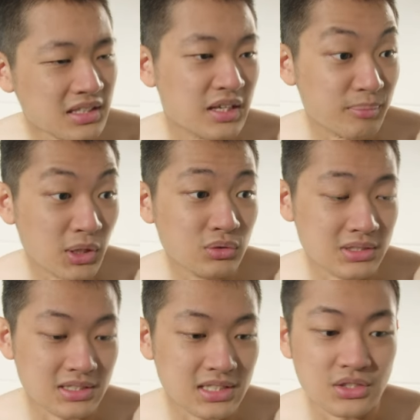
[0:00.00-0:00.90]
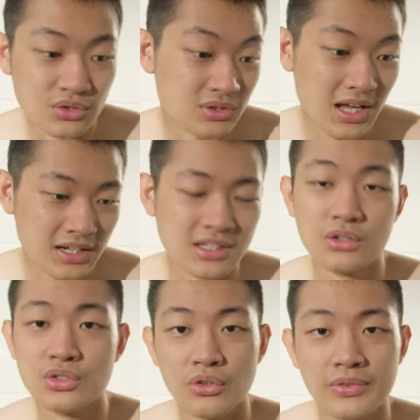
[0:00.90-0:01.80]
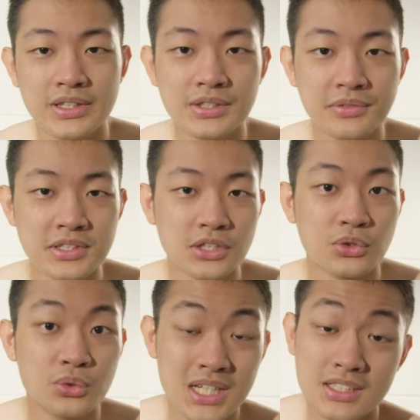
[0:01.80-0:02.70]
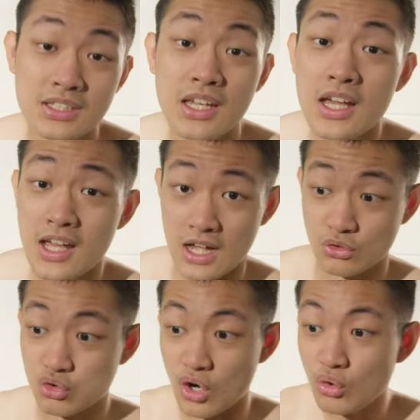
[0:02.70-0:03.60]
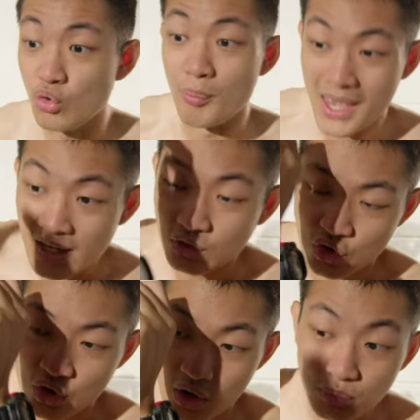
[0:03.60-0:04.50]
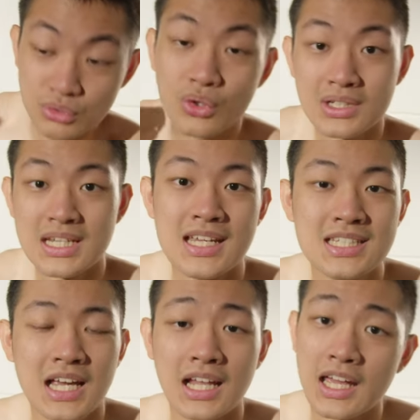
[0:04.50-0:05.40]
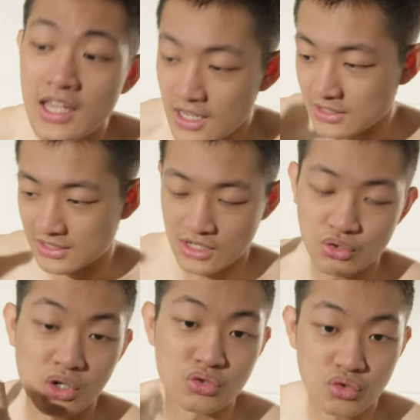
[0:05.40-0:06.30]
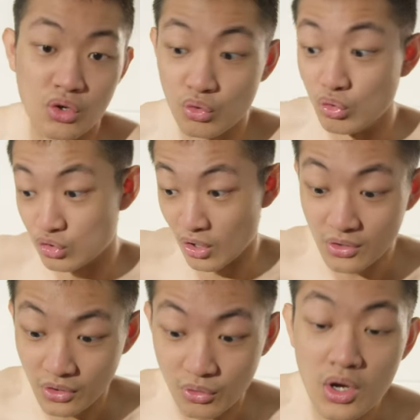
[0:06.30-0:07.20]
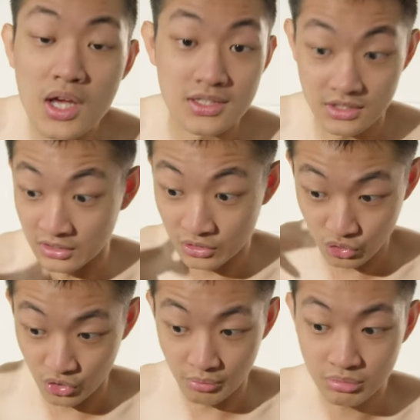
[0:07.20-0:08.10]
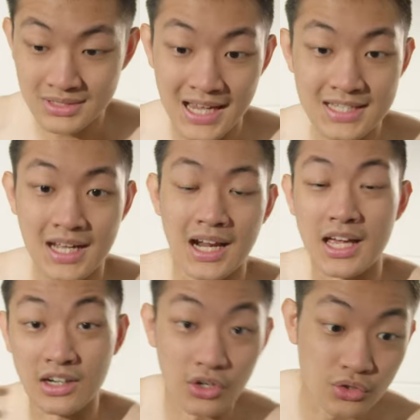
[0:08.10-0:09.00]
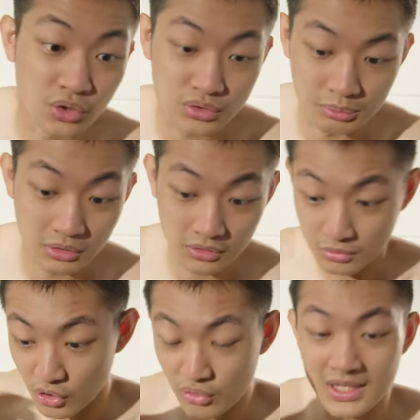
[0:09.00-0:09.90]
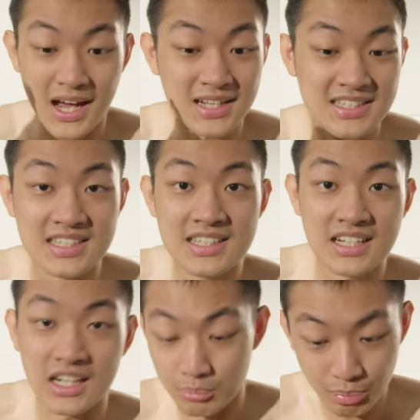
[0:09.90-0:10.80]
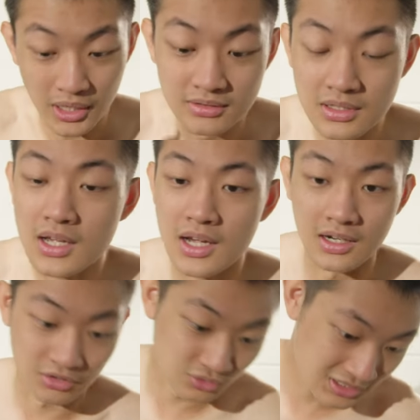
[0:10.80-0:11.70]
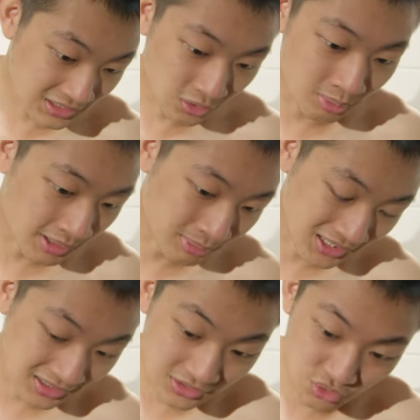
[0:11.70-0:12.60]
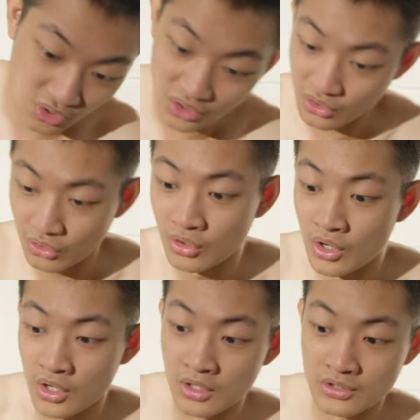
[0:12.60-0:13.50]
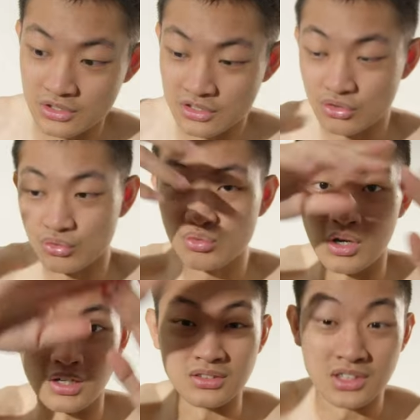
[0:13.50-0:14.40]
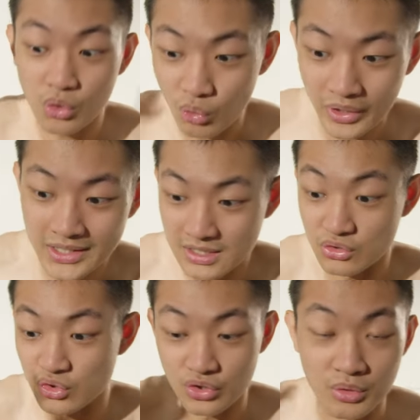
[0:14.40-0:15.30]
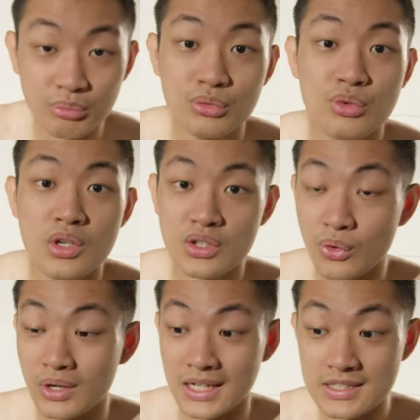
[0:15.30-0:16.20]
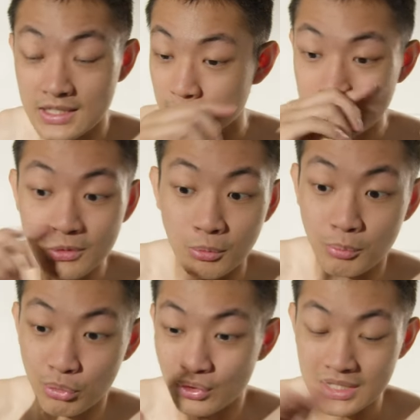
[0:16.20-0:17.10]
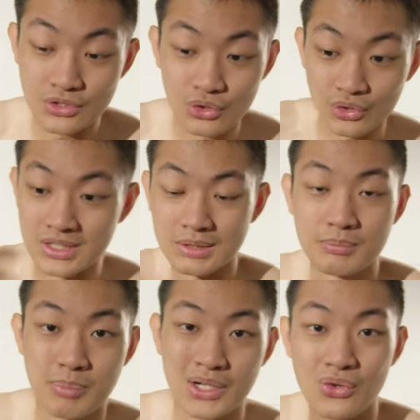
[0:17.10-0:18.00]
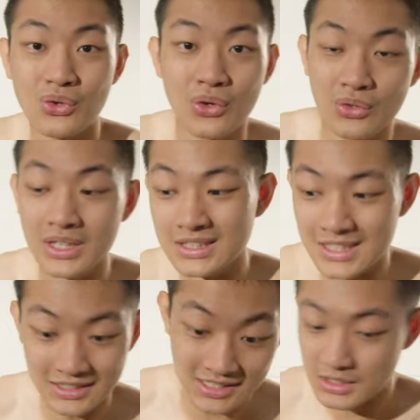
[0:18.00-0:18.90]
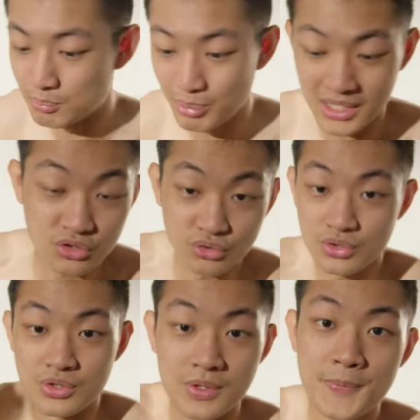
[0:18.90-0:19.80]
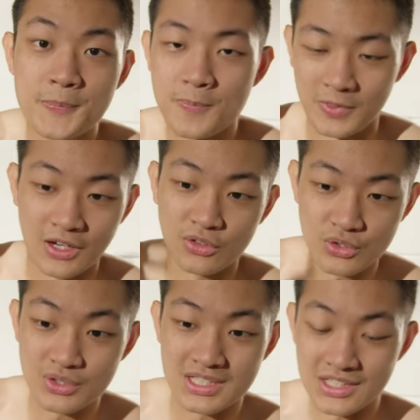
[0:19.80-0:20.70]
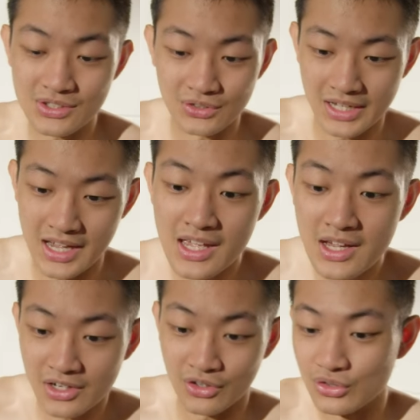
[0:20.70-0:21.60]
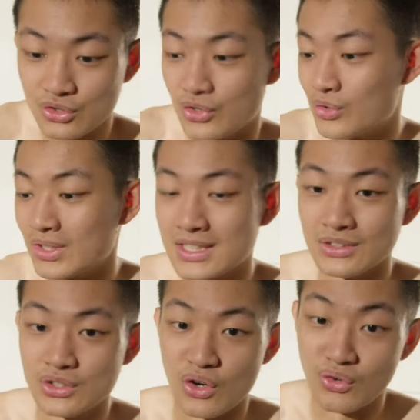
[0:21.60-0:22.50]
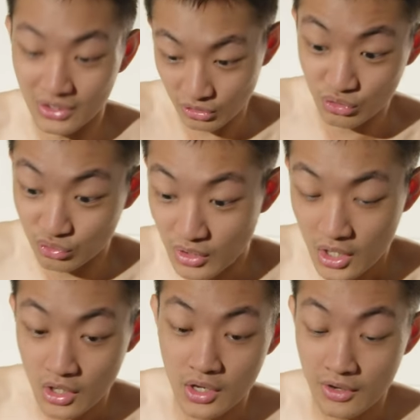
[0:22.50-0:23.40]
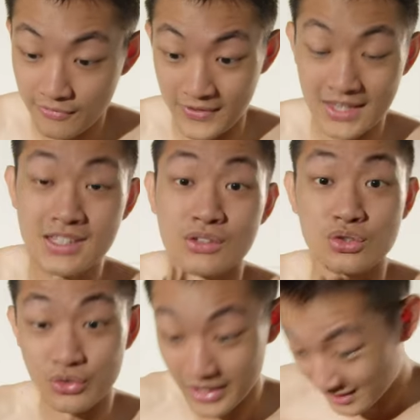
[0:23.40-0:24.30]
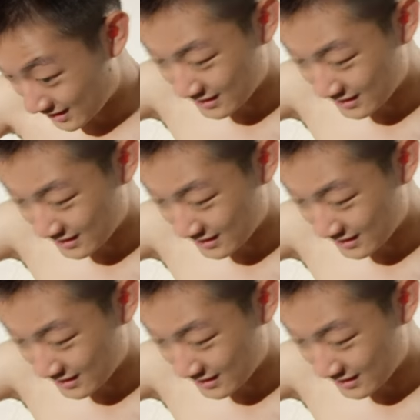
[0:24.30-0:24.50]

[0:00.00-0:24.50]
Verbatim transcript: 也没有仔细，就是他的要求非常非常多，像是啊窗户每一个全部都要拆下来，纱窗、窗户、窗钩，整个全部拆下来，然后用什么空压机在那里喷，然后扫把把那个窗钩、蜘蛛网、那个灰尘全部用干净，所以我们玻璃就有点像搬运工人这样一直搬出去，然后去洗手台，然后用水管这样冲，然后用肥皂水在